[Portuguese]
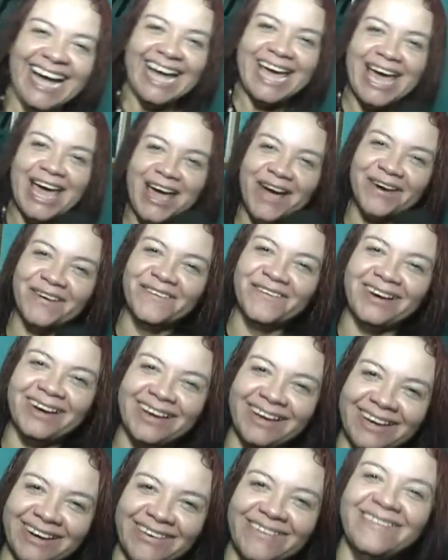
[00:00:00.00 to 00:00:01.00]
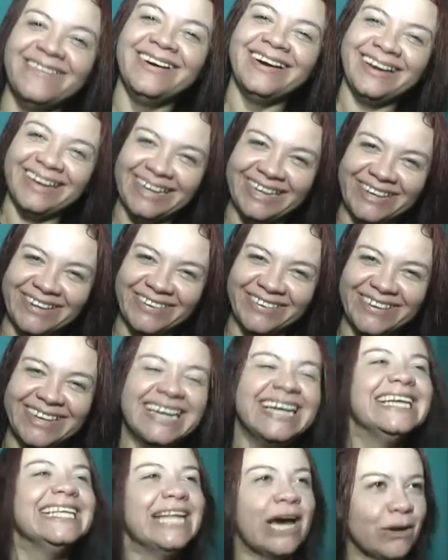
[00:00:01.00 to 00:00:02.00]
Eu, eu, eu.
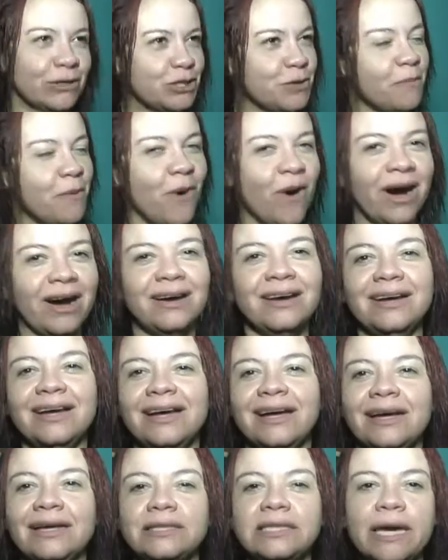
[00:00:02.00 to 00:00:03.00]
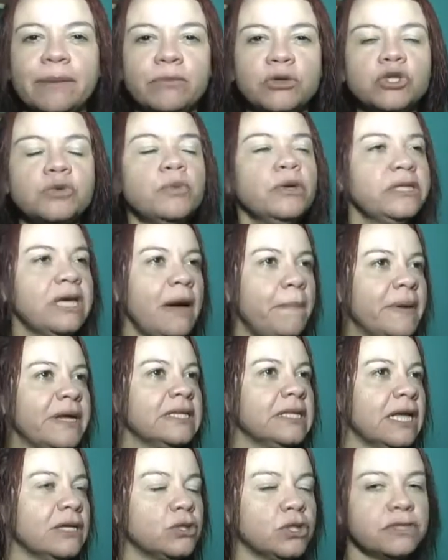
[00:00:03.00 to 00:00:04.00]
Não, de boa temos muitas
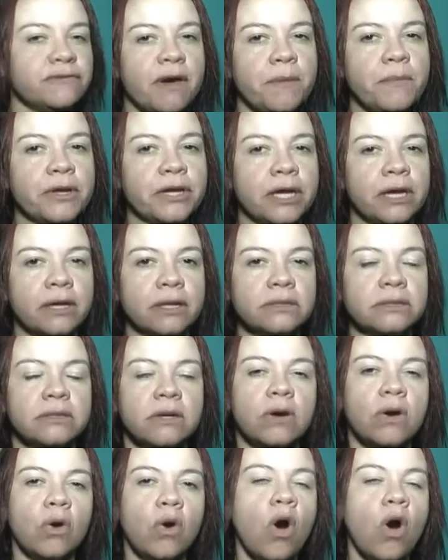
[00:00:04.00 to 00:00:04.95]
representações femininas.